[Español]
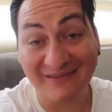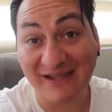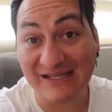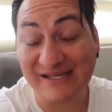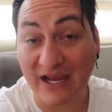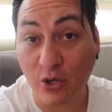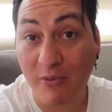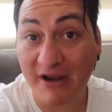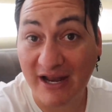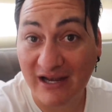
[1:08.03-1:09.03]
Gente que dice que no
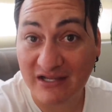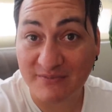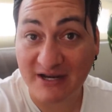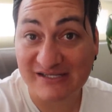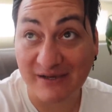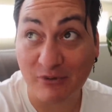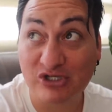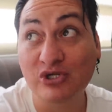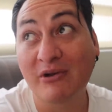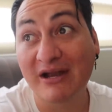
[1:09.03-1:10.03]
van a ir las barras y que por
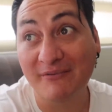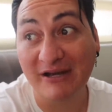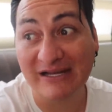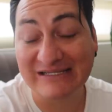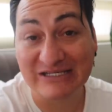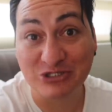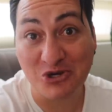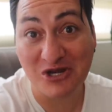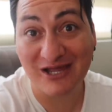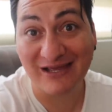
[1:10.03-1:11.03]
eso no van a abrir esa
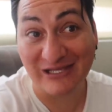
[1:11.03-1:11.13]
zona,